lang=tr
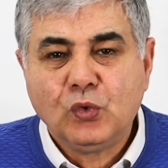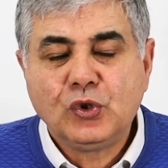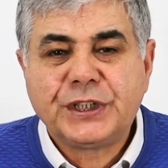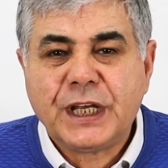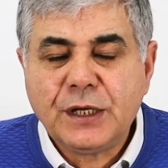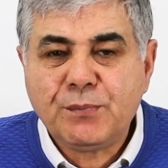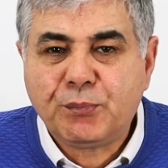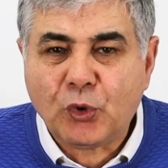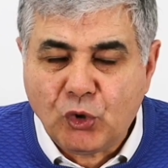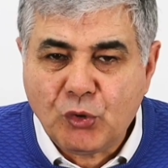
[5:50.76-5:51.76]

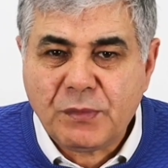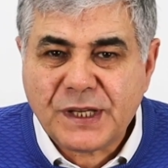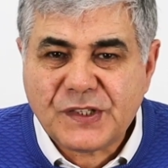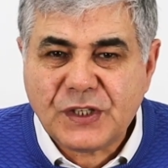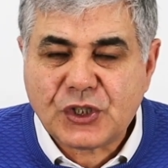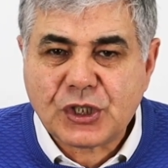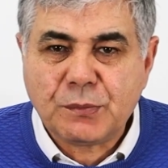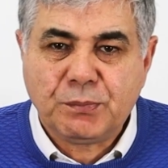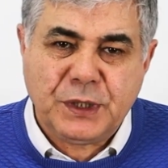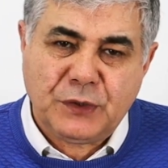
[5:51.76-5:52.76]
ülkenin bölünmesi
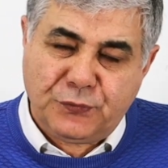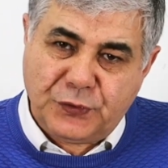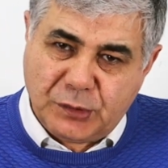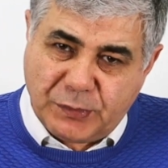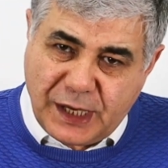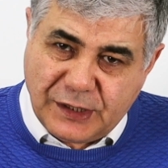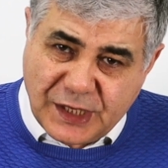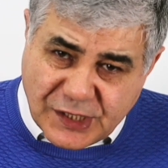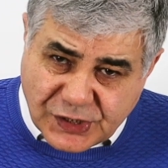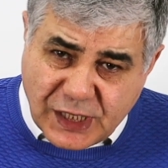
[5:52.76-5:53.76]
için bir
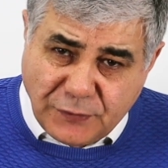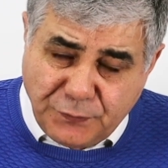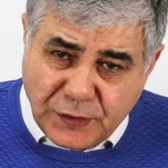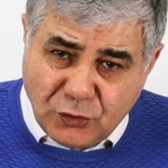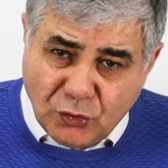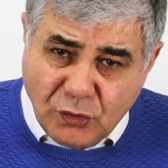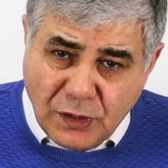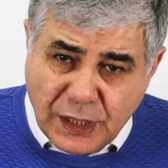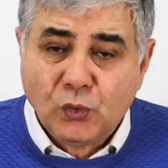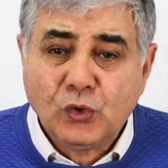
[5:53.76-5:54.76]
firmaya destek
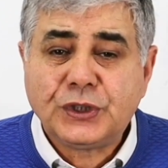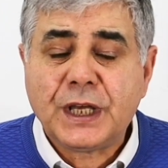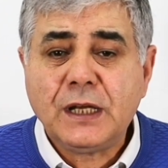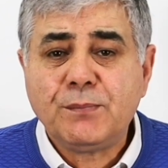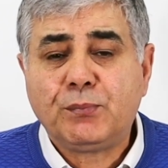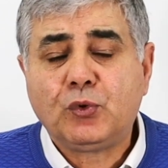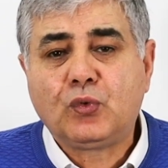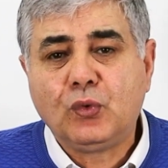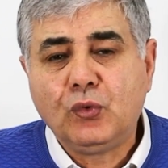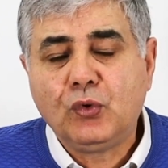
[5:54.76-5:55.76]
veriyor. Ülkenin
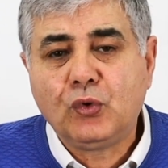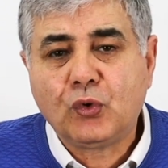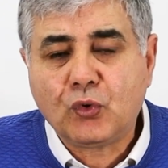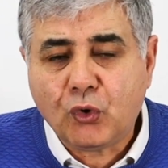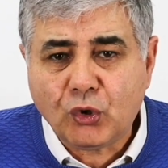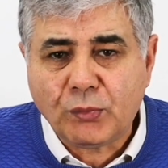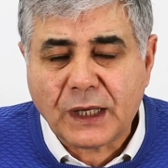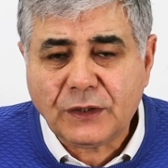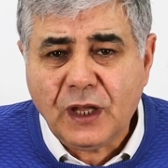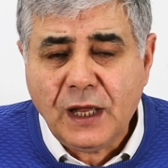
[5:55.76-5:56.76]
bütünlüğünü
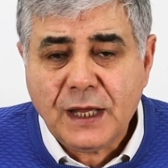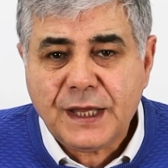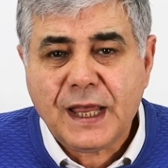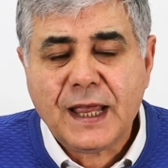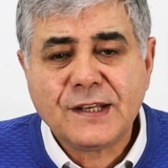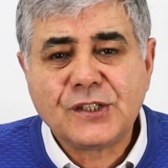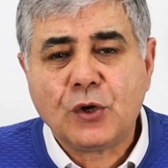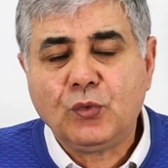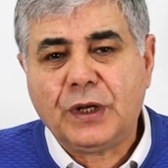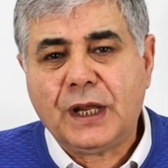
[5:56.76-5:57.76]
korumakta
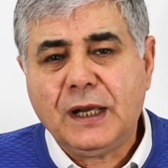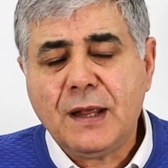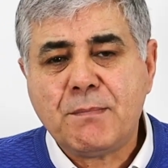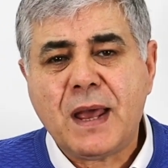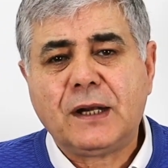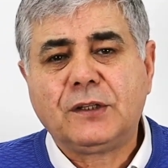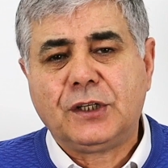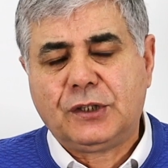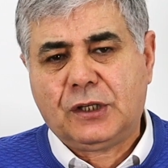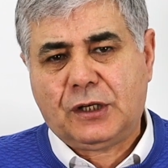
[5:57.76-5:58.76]
Ece Üner'le
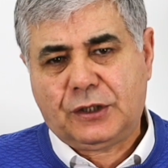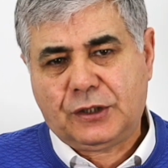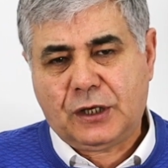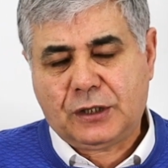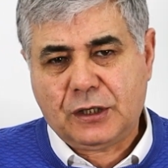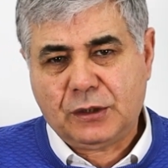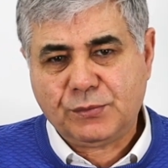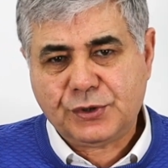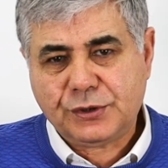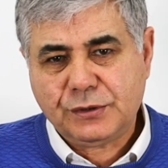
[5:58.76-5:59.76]
Merdan Yanardağ
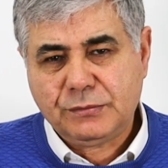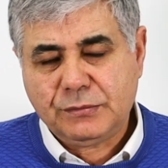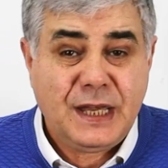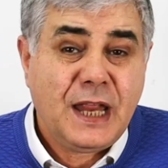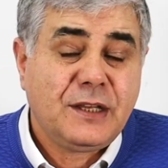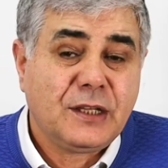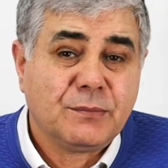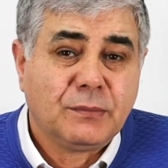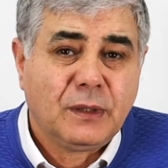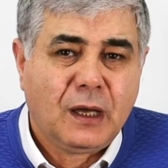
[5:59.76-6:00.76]
kalmış. E ne
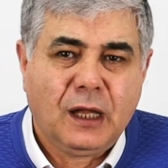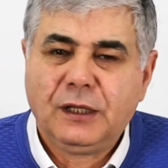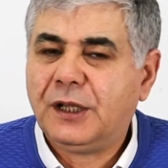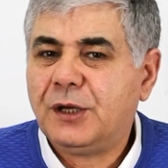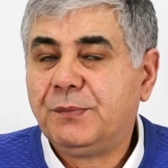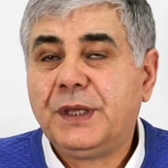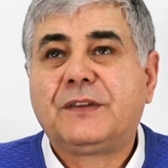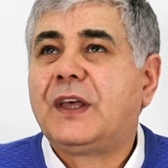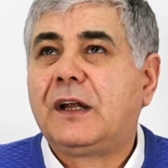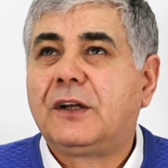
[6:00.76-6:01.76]
diyeyim? Allah'ım
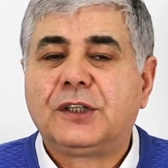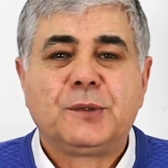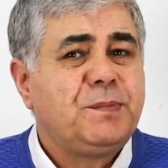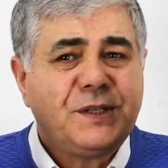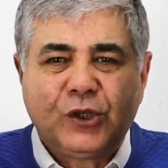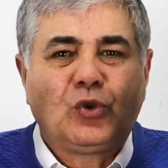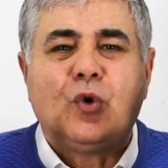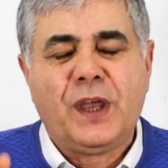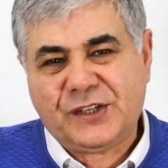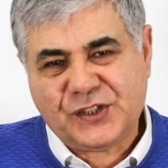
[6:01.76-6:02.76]
yeter artık. Bizi
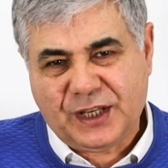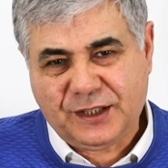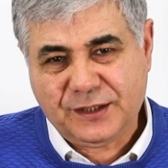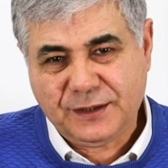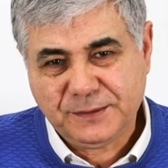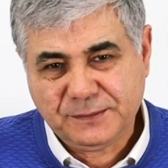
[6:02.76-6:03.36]
göğe çek.